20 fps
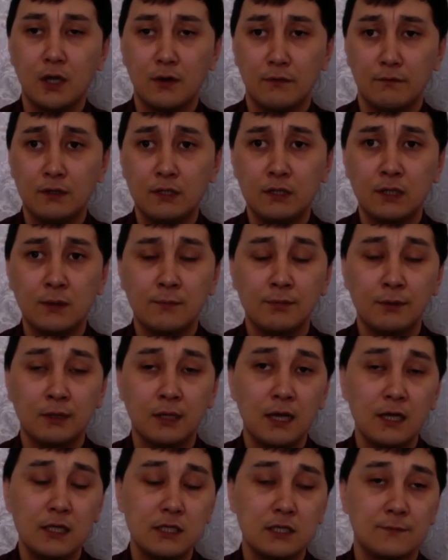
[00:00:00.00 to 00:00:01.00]
В этом
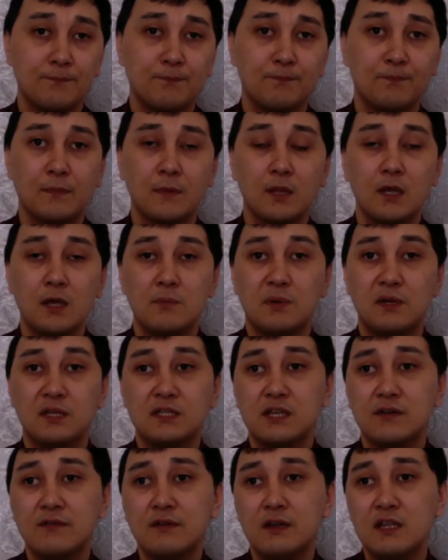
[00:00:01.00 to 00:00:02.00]
плане
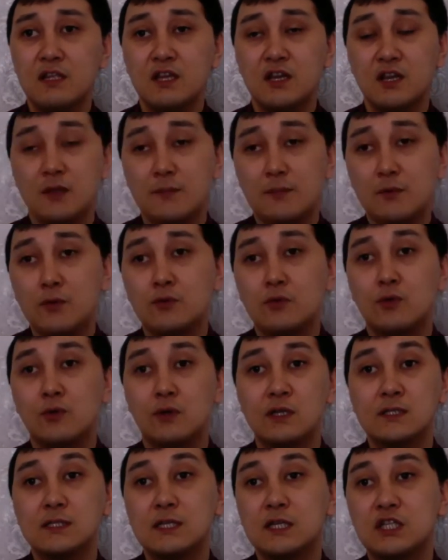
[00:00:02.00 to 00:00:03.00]
представление ребенку
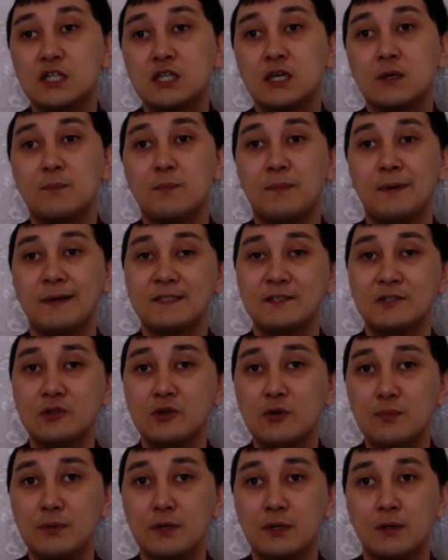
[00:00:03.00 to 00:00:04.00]
различных
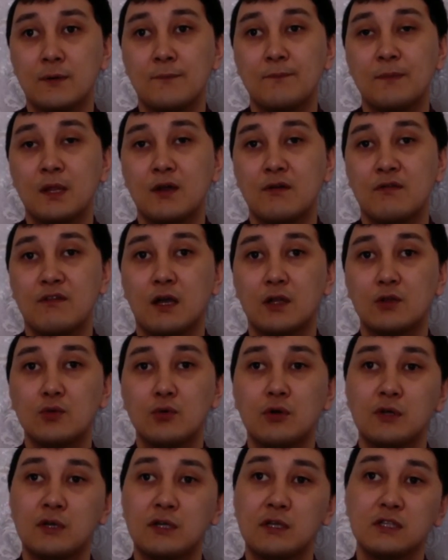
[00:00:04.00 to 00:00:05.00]
пособий, в
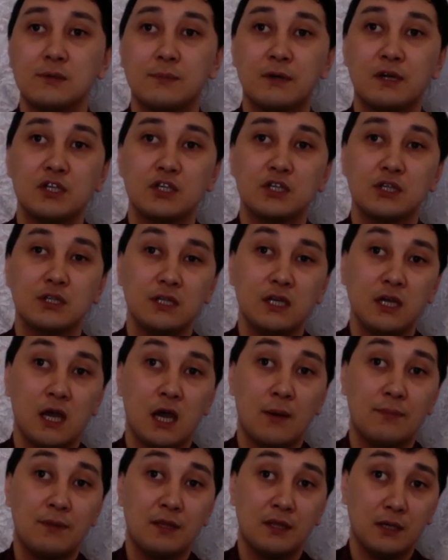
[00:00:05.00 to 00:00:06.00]
которых изображены
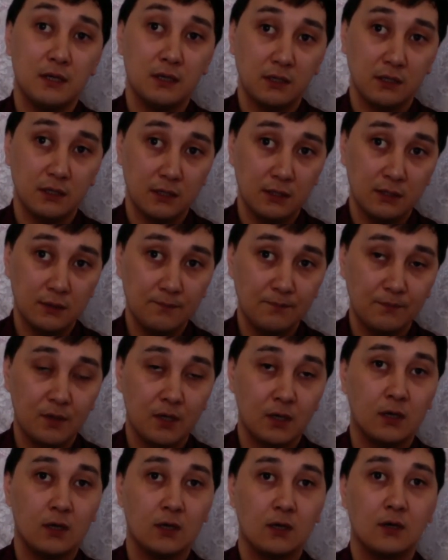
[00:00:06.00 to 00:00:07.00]
объекты э,
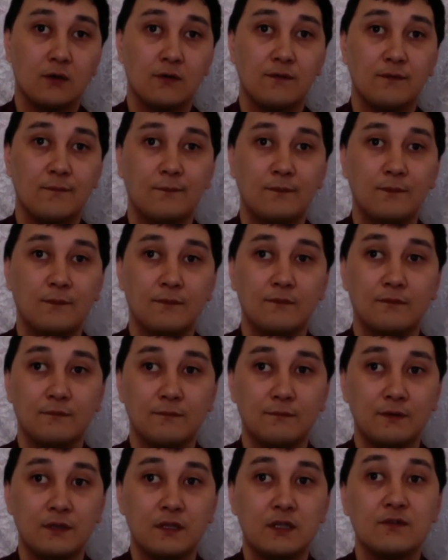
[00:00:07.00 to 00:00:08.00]
в
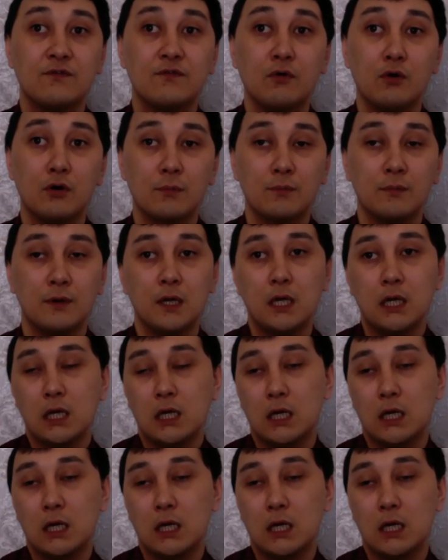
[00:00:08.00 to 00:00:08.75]
виде форм,